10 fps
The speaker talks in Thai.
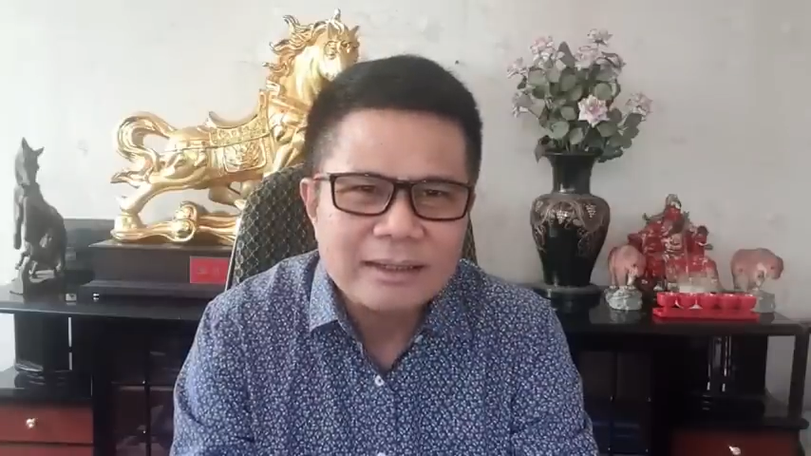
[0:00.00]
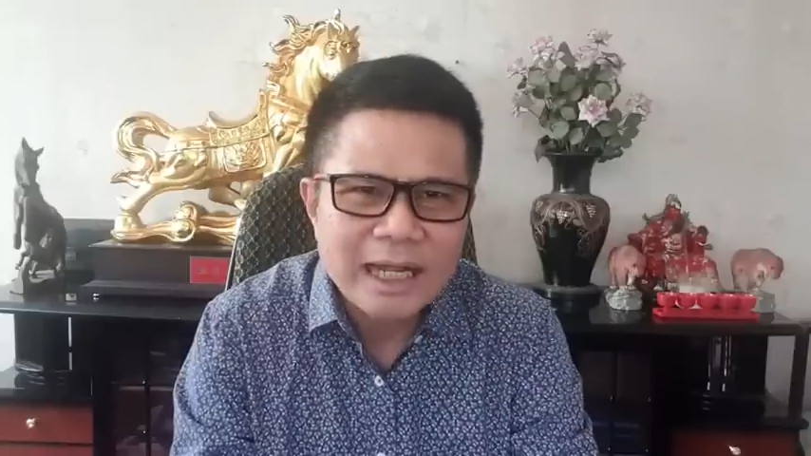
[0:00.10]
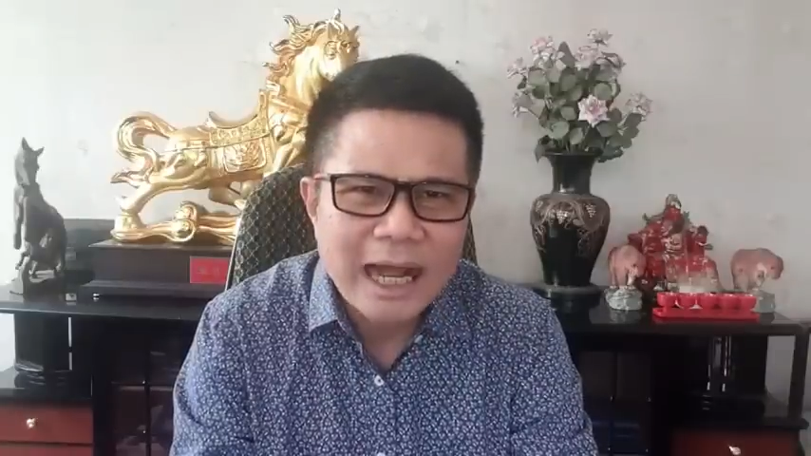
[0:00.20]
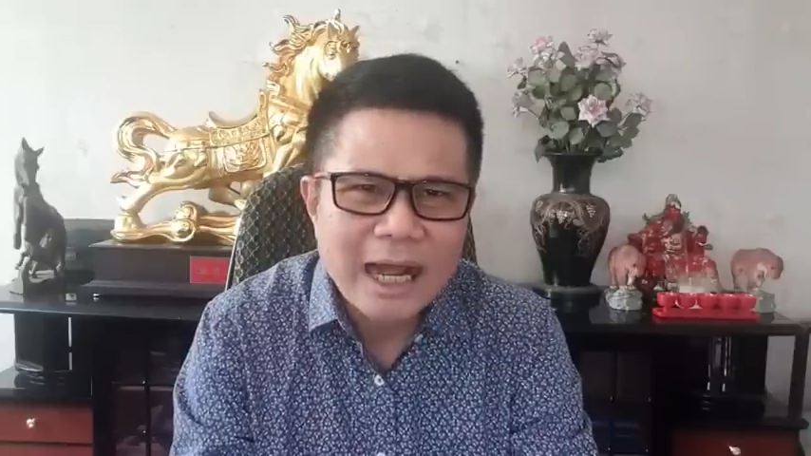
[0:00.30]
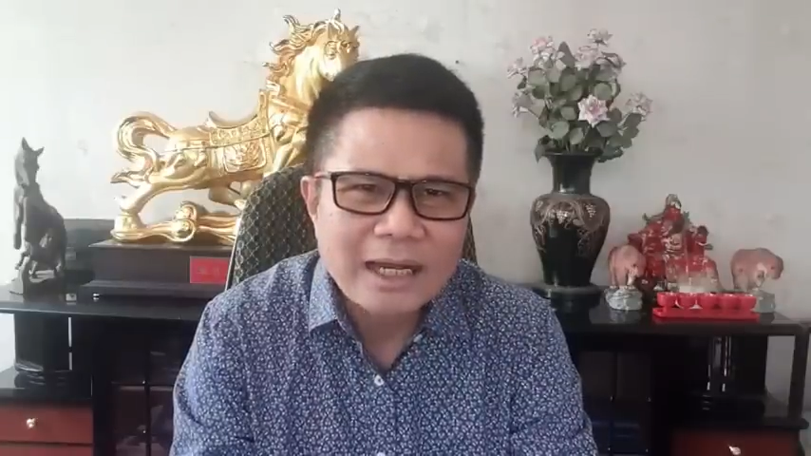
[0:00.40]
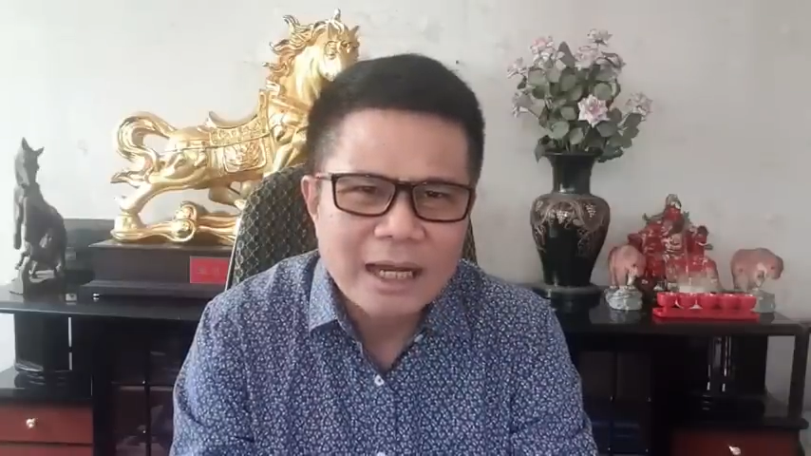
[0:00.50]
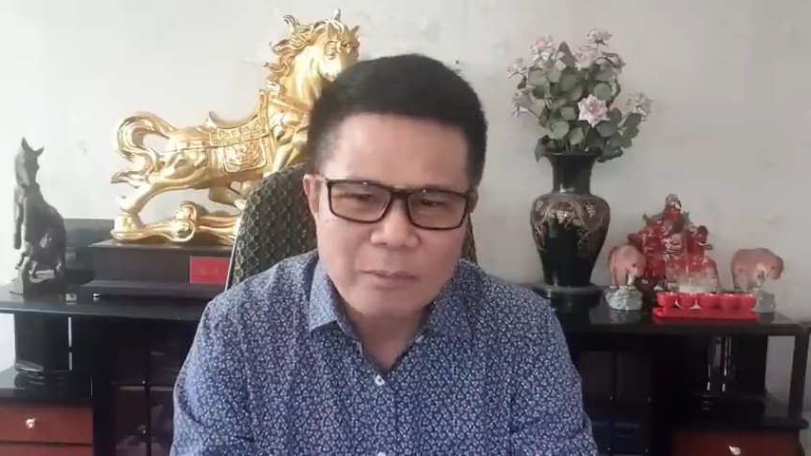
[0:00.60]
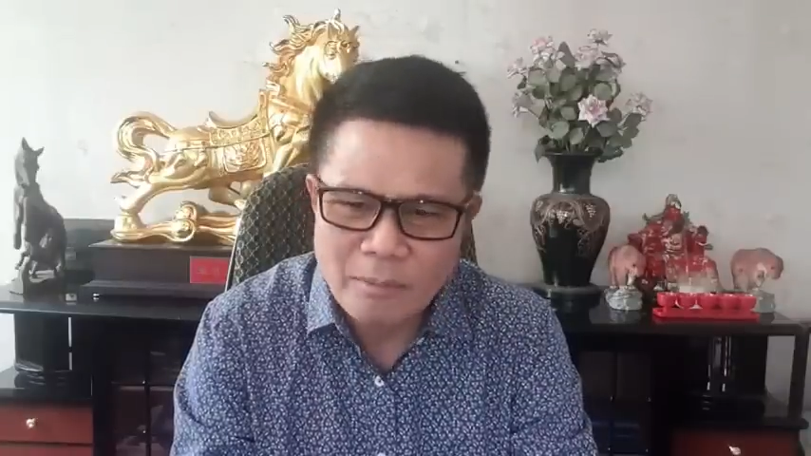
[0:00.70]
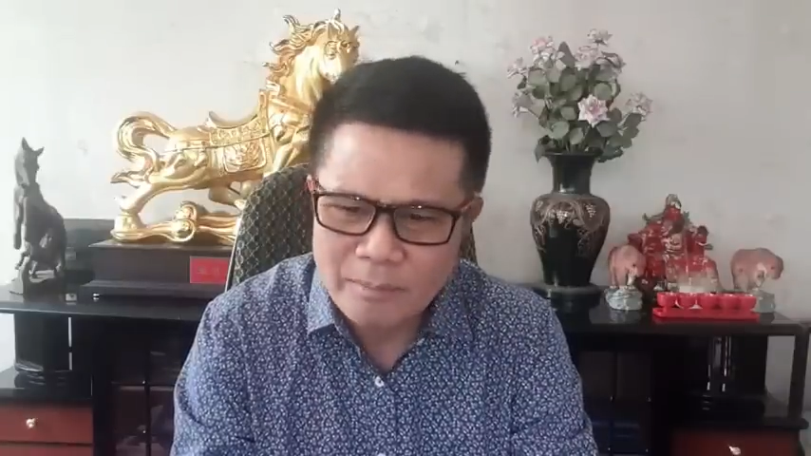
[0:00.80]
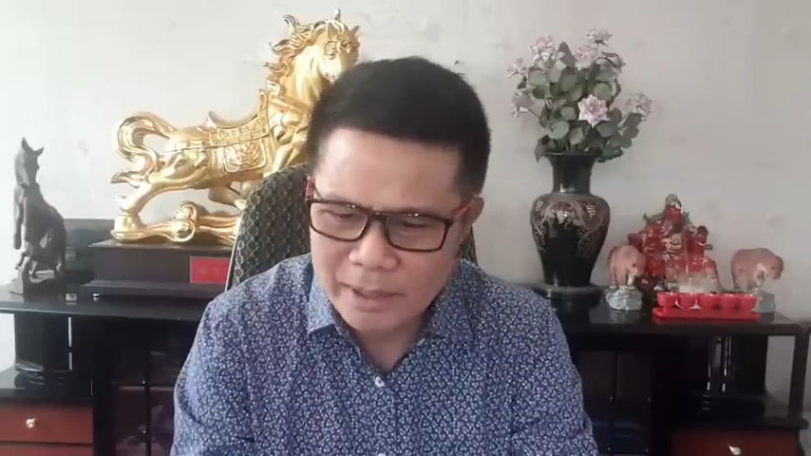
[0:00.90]
นะถ้า
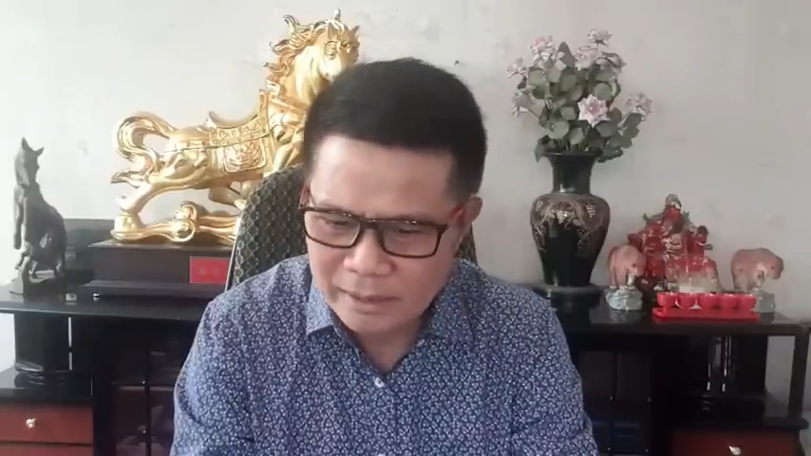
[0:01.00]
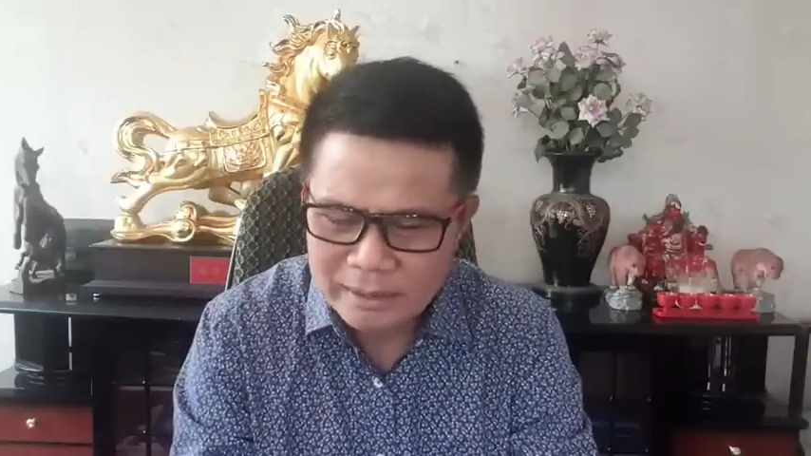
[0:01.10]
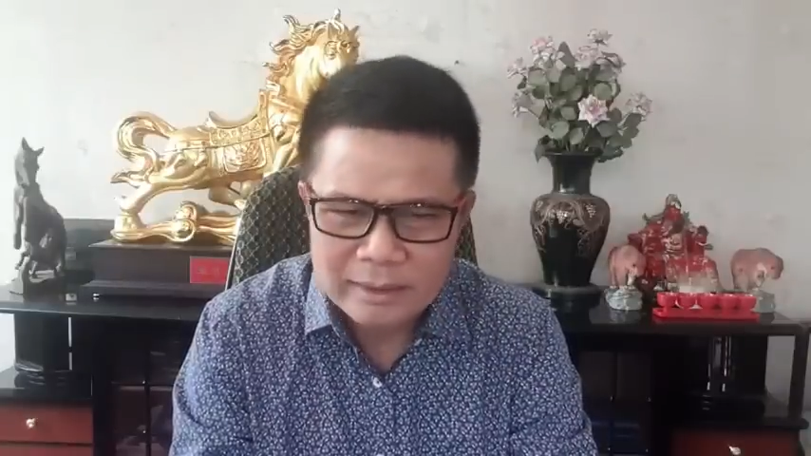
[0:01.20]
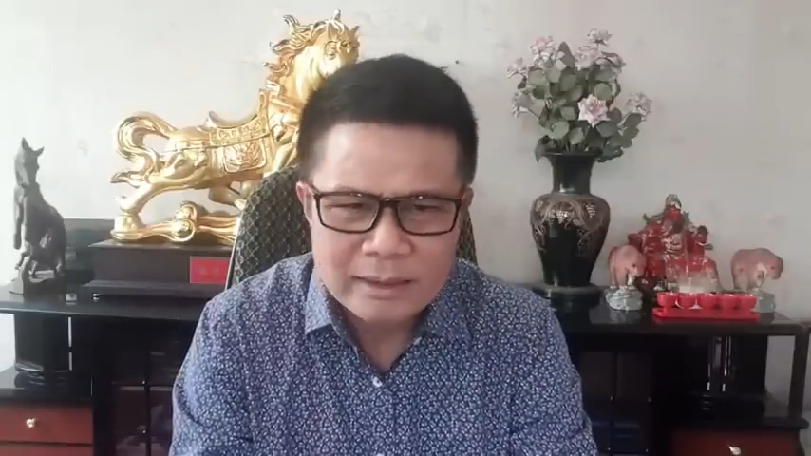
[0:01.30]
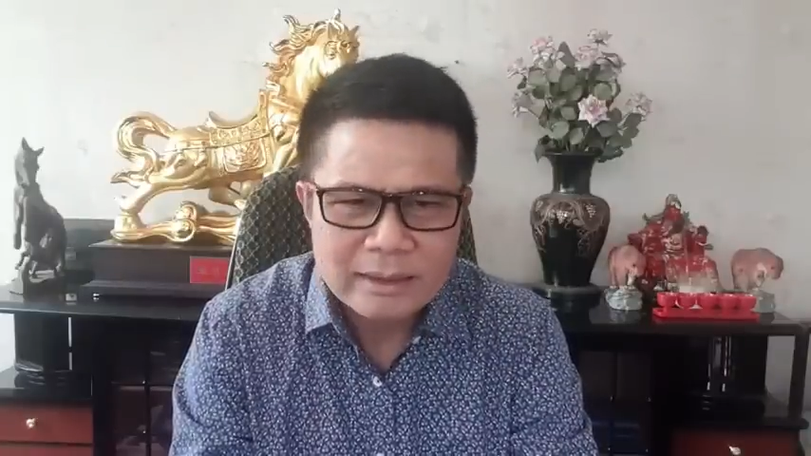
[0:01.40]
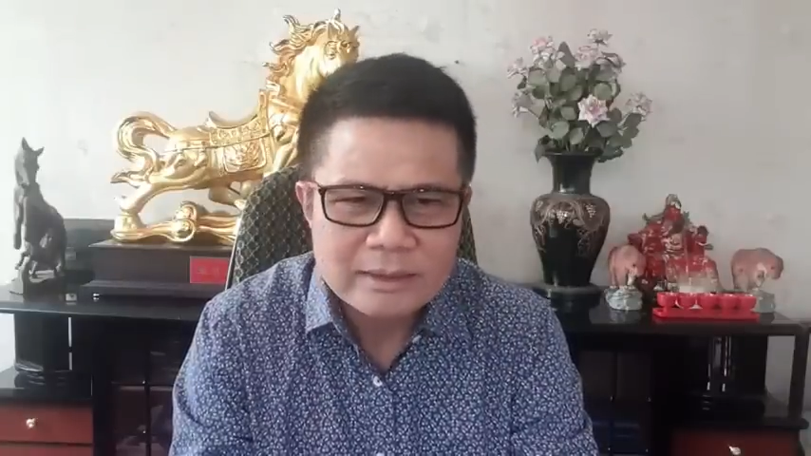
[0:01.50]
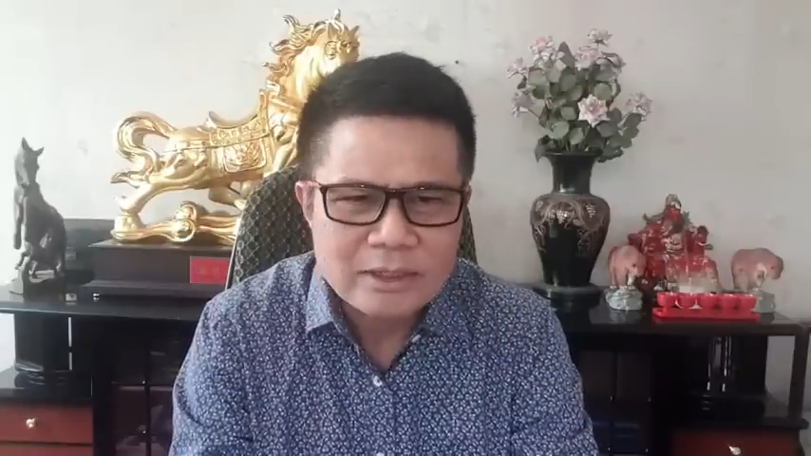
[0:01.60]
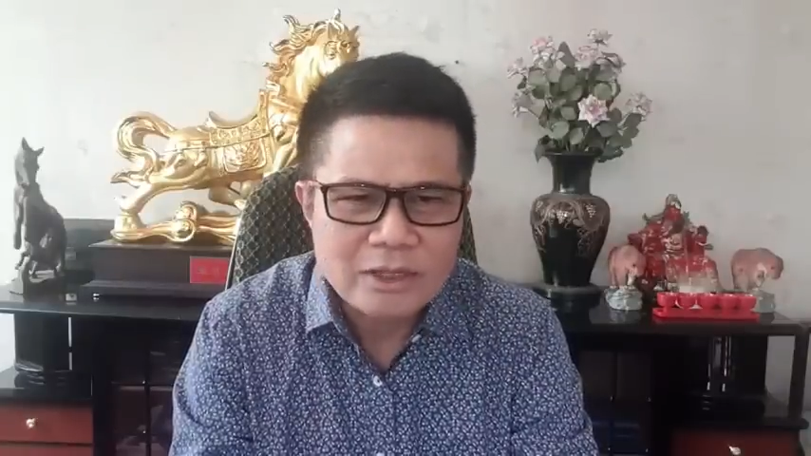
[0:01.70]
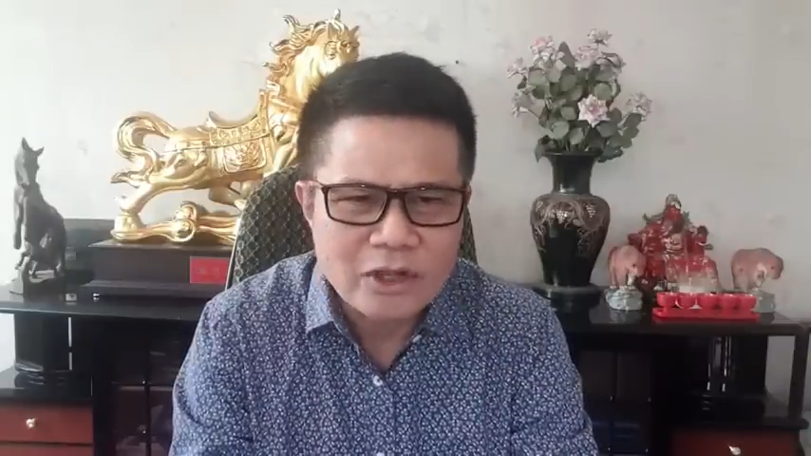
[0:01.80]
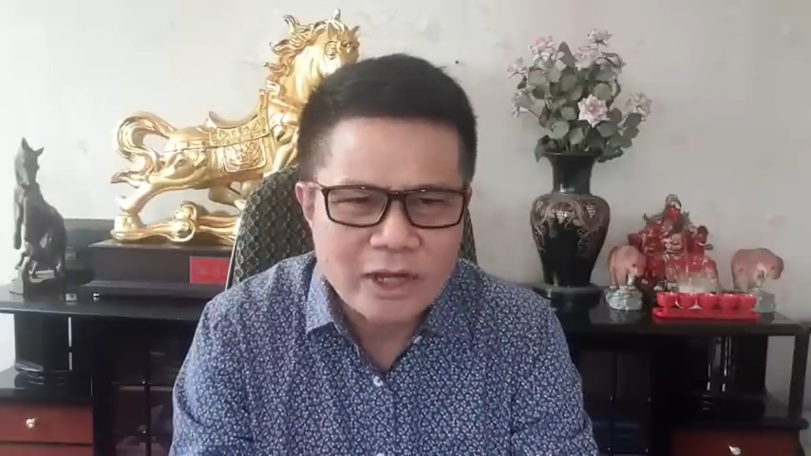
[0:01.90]
ผมเป็น
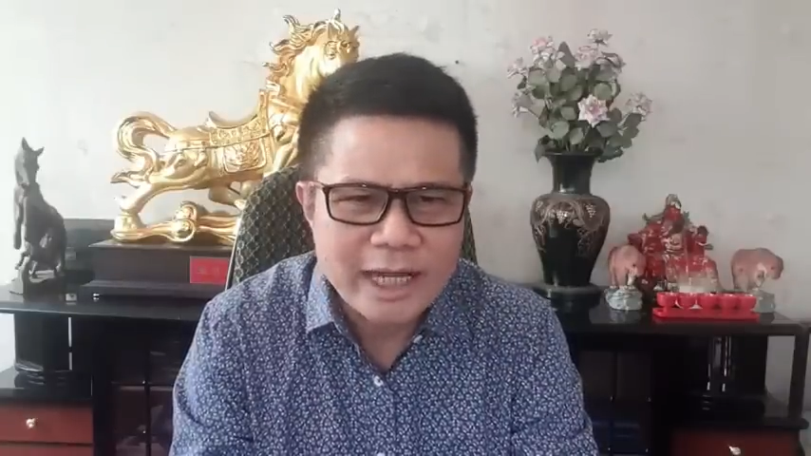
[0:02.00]
สส